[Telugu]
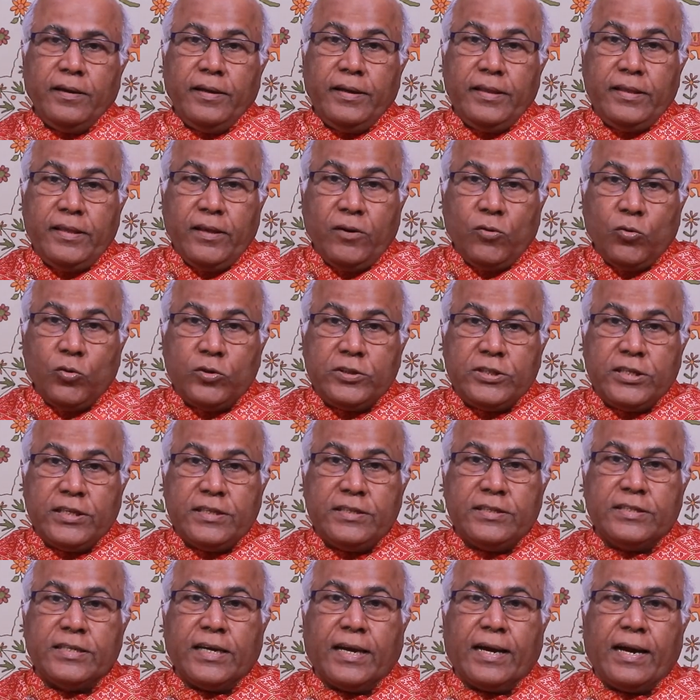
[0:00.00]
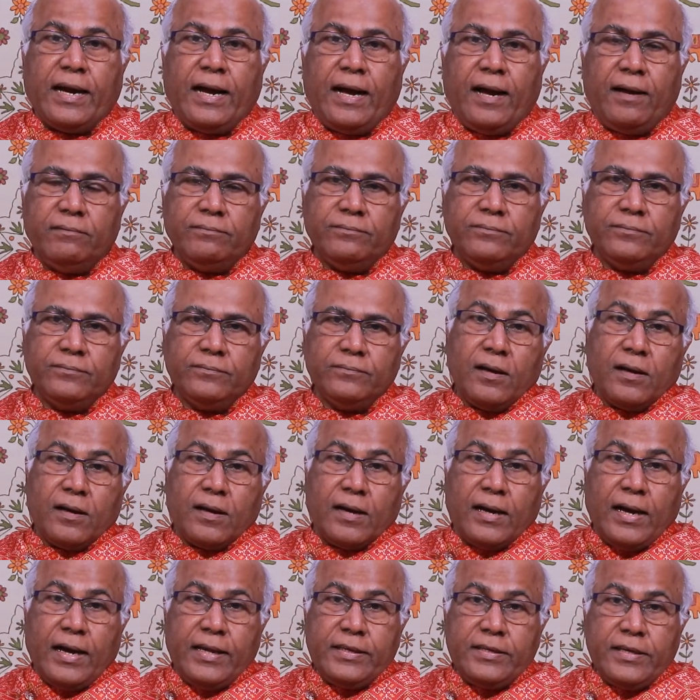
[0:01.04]
ఇది రుచించక
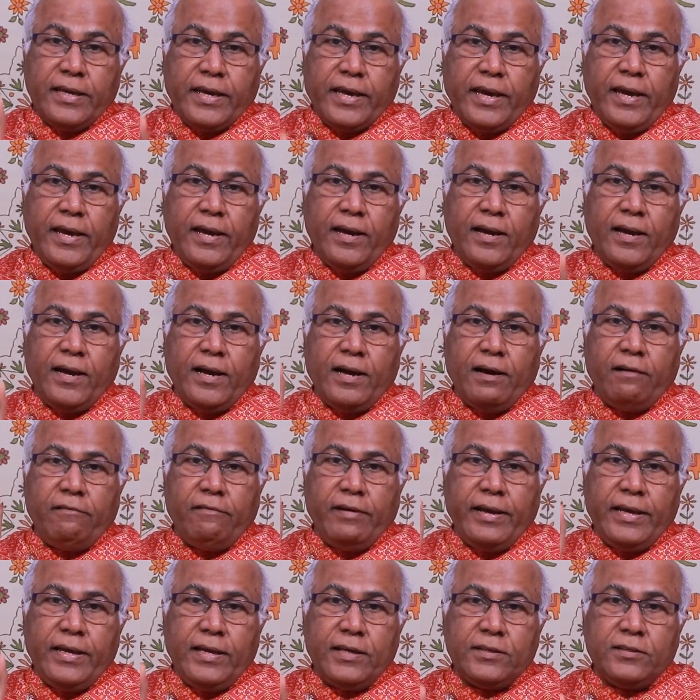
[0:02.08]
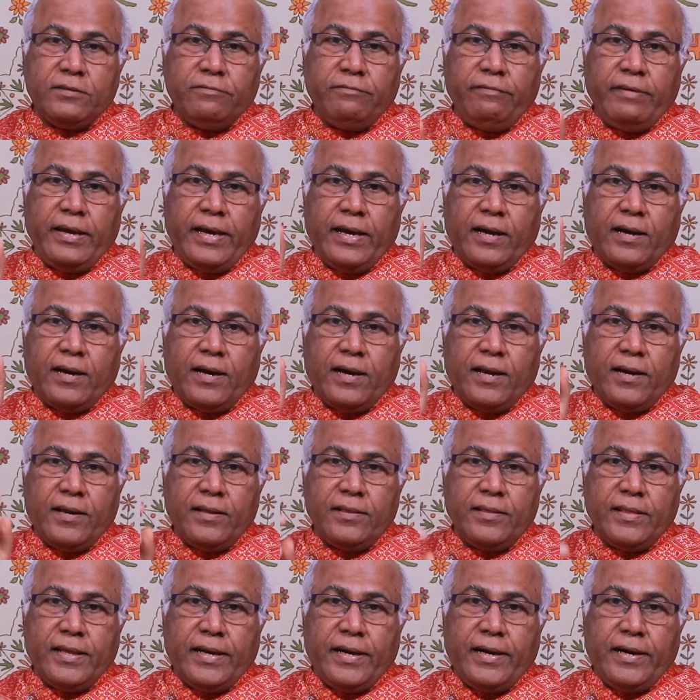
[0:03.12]
రాజకీయంగా వైఎస్
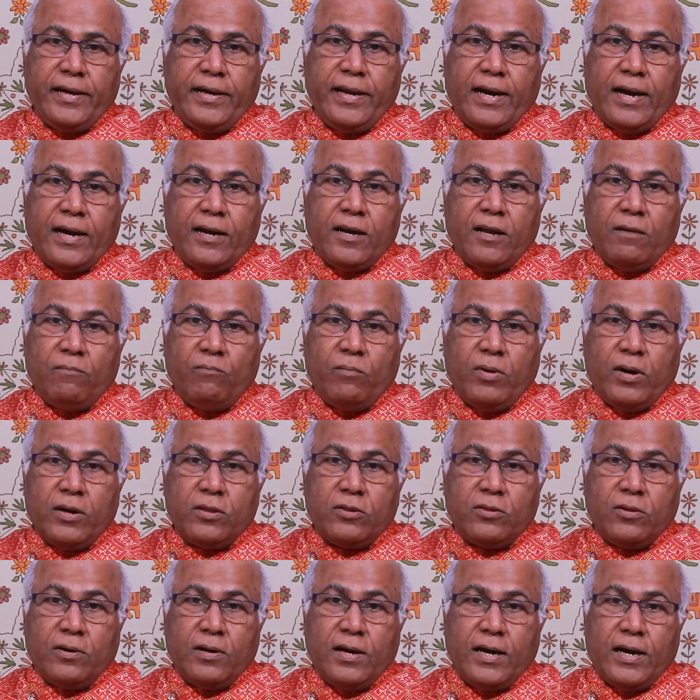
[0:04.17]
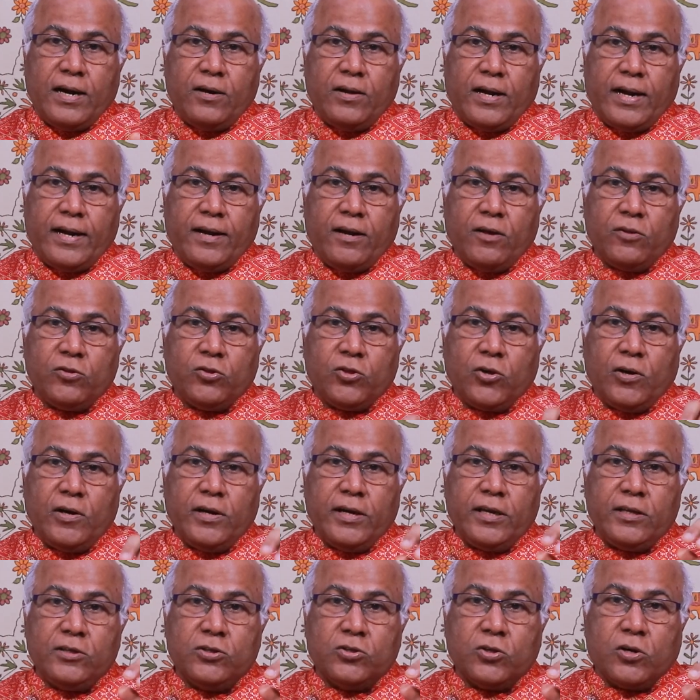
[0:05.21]
వివేకానందరెడ్డి అడ్డం పడుతున్నాడు అడ్డం
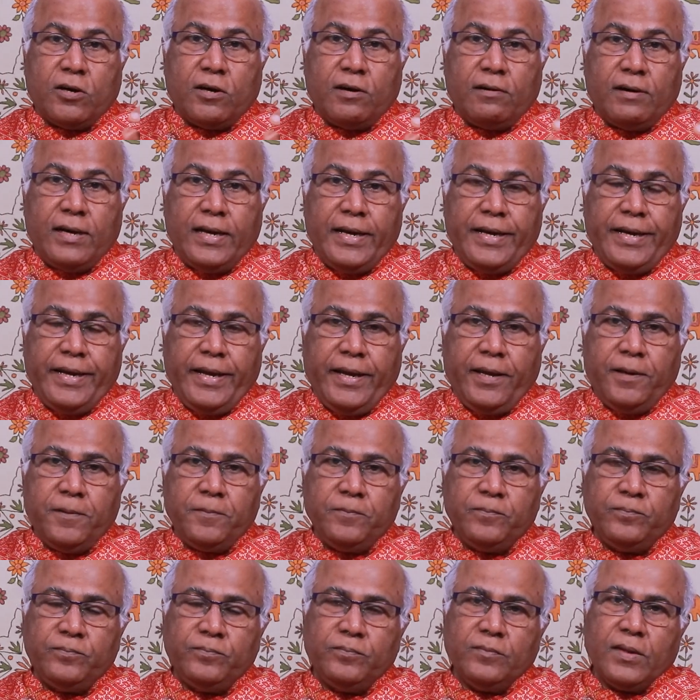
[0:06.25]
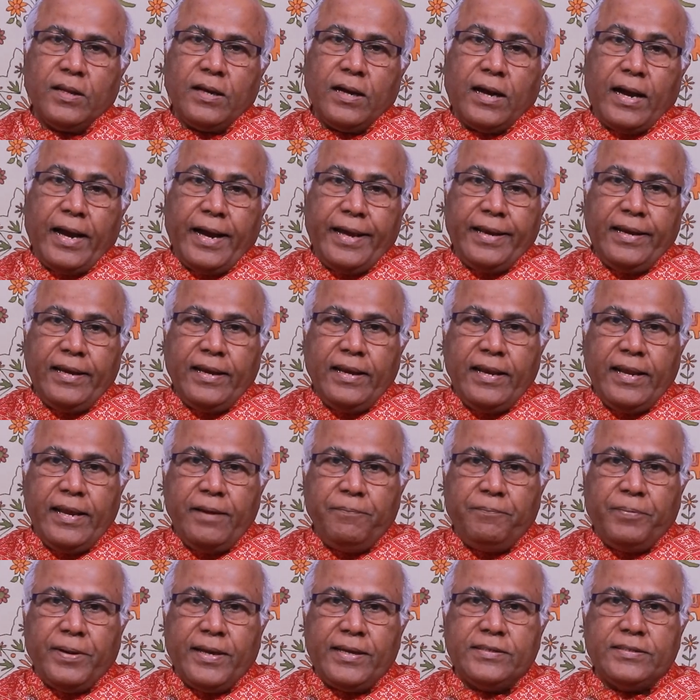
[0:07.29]
తొలగించుకోవాలని ఆయన
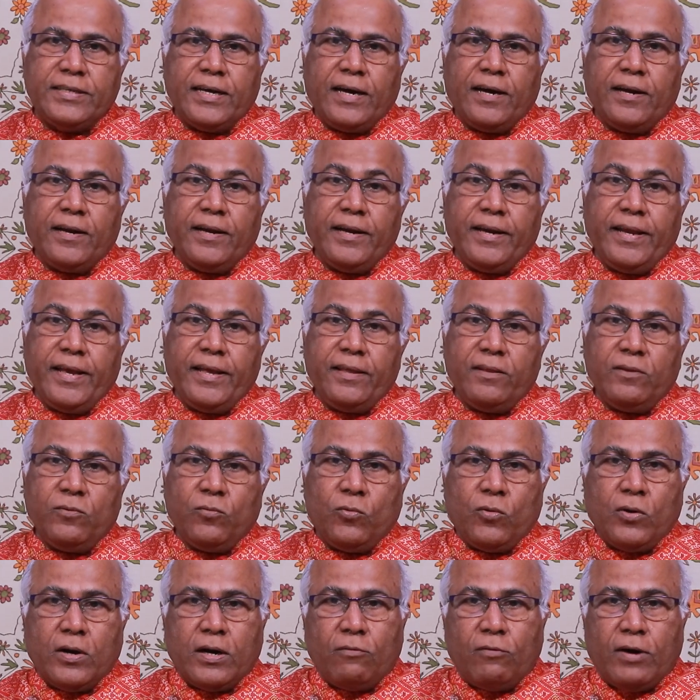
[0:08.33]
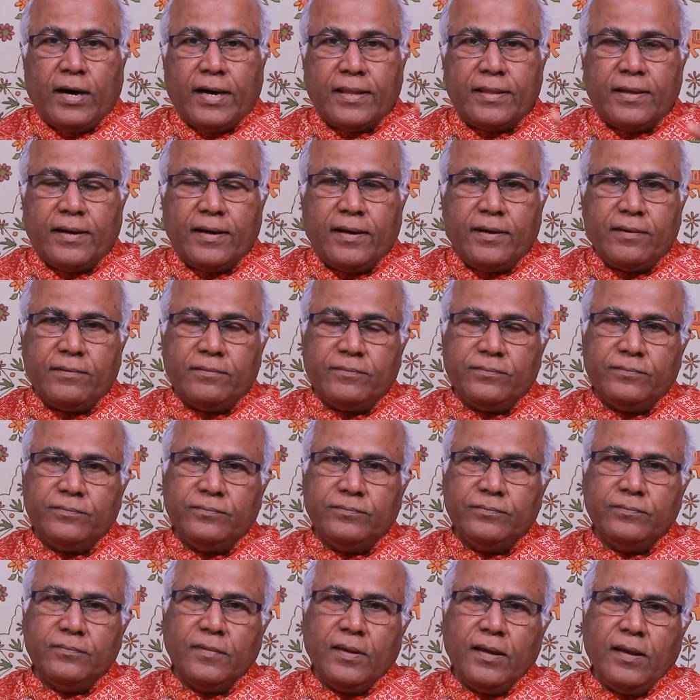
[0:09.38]
లేపేశారనేది ఒక వాదన
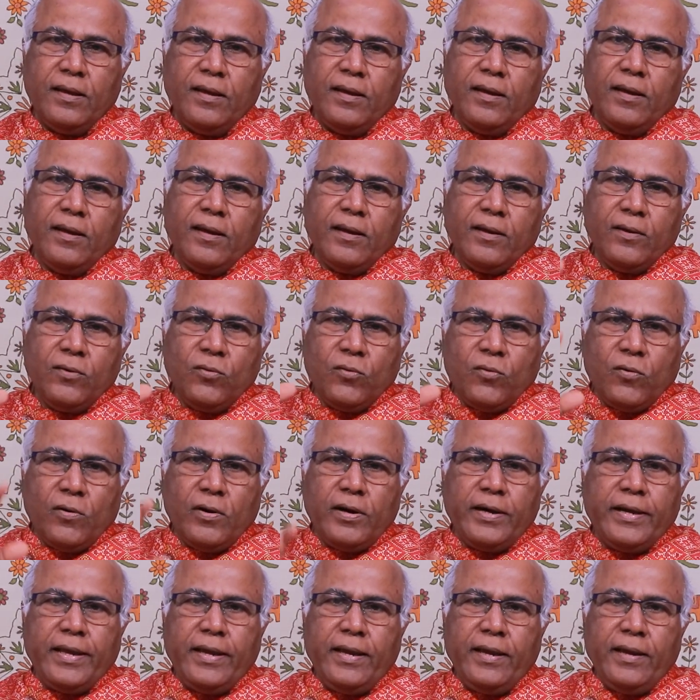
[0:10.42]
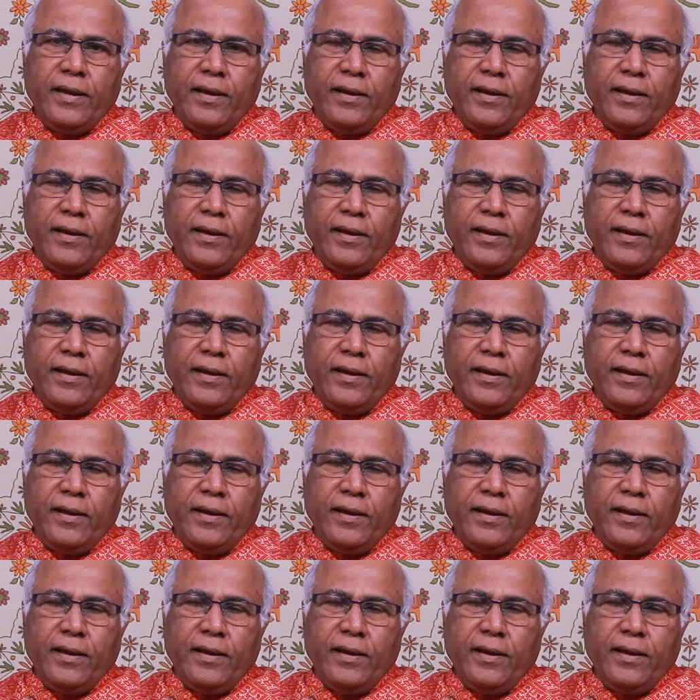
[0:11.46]
ఇంకోటి